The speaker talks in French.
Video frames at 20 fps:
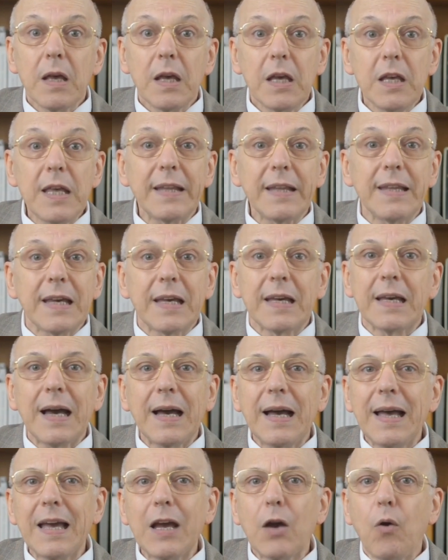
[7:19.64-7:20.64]
Il y a des
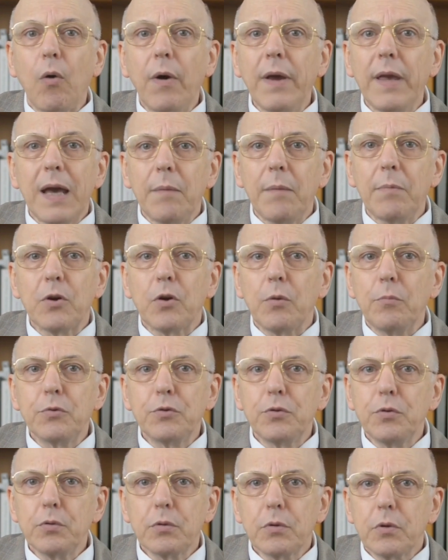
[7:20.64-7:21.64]
cas incroyables comme,
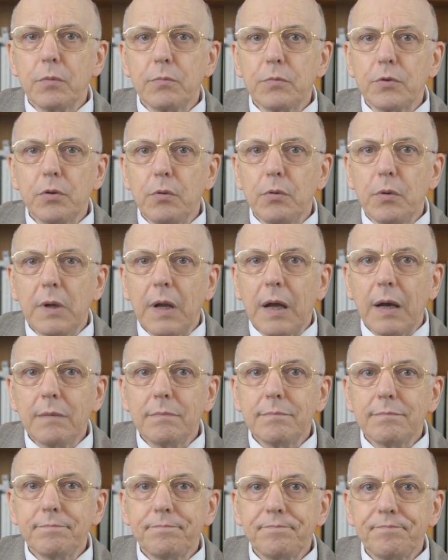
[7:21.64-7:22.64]
celui-là,
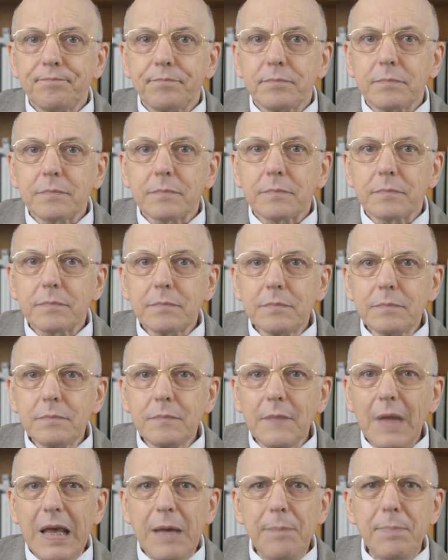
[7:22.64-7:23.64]

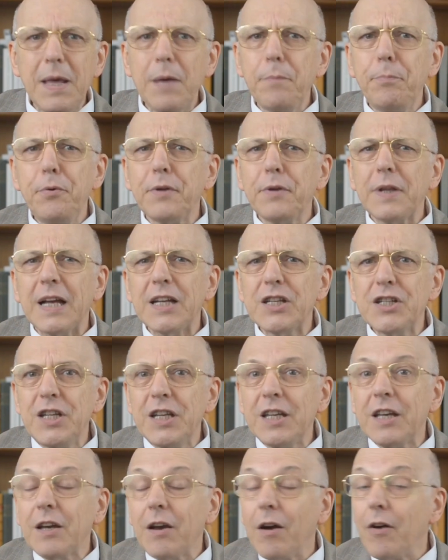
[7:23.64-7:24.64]
et bien plus
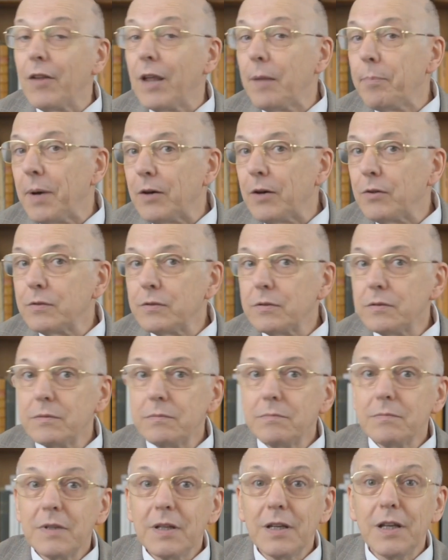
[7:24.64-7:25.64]
tragiques en apparence.
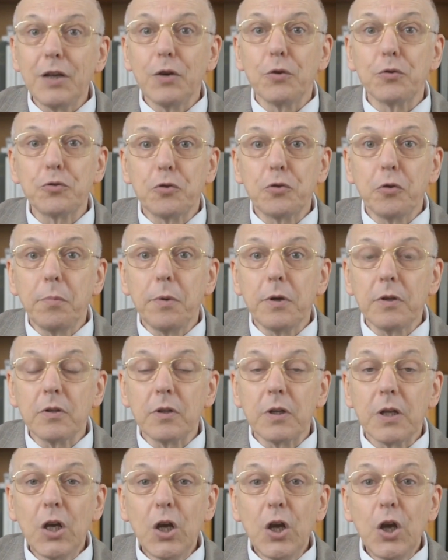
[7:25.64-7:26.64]
Et on se
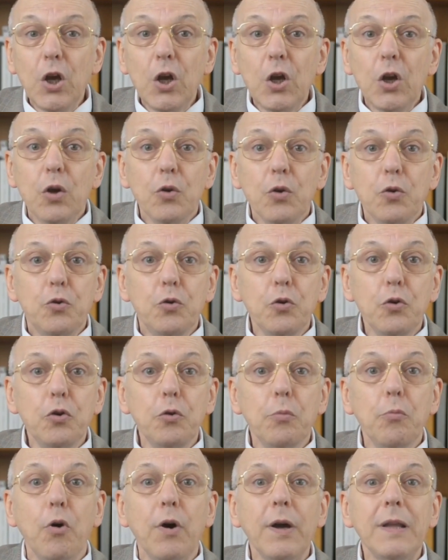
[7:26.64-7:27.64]
demande, Dieu
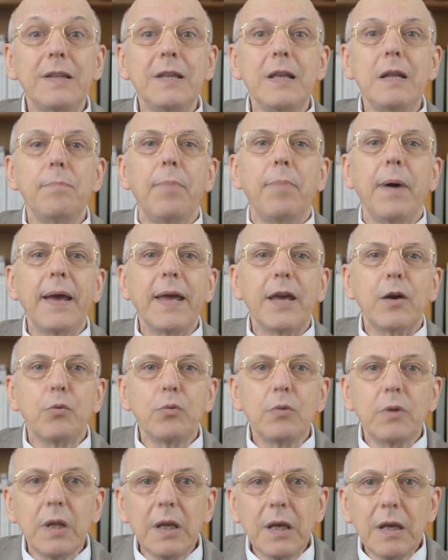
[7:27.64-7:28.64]
ne m'aurait-il pas
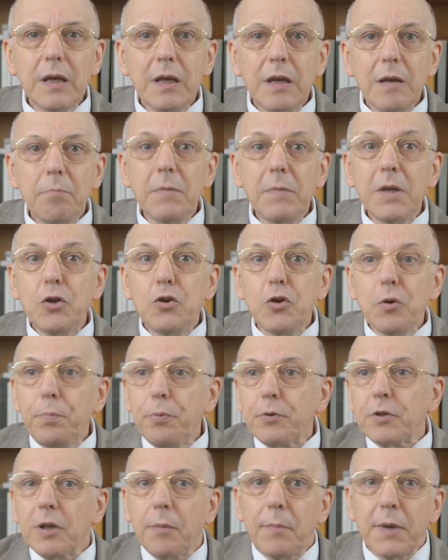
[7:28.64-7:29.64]
écouté Mais Dieu
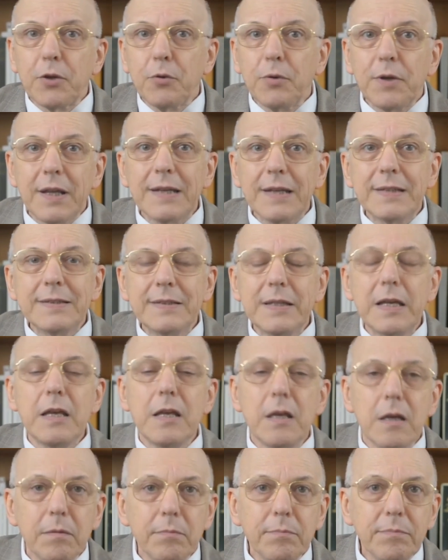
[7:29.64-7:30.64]
pourtant m'a donné un
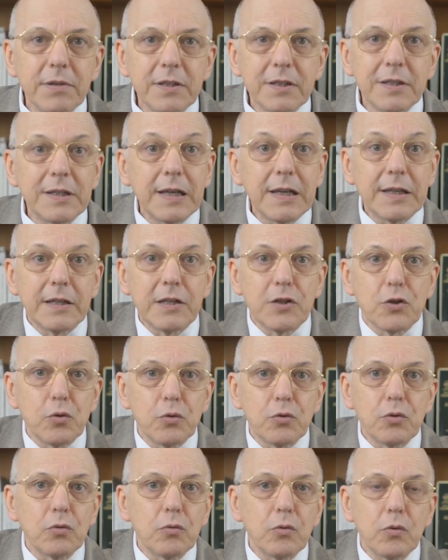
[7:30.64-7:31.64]
signe, parce qu'il y a des
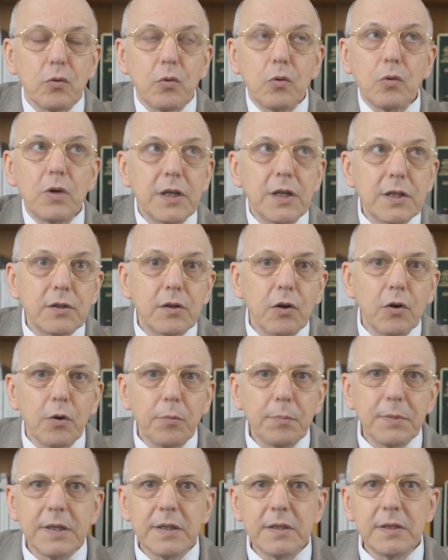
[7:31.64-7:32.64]
choses, on, on les sent
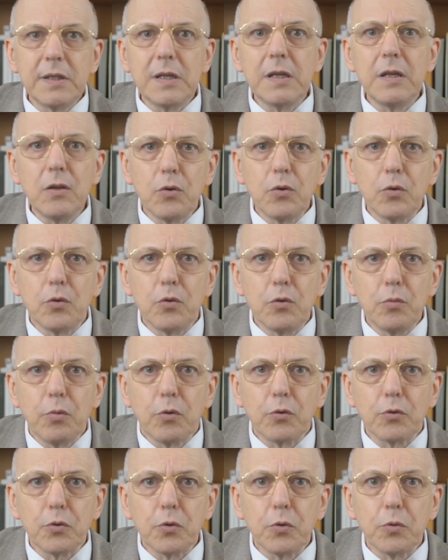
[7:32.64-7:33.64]
comme des signes du
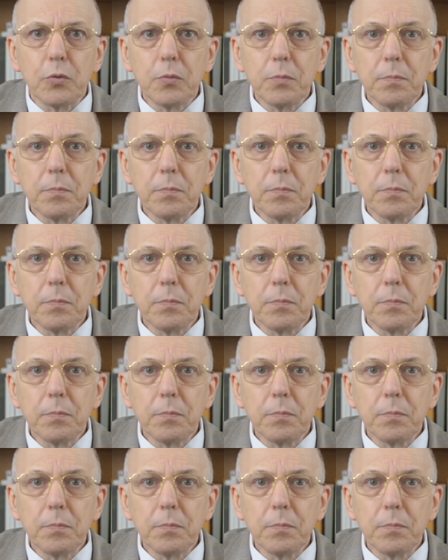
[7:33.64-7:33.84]
bon Dieu.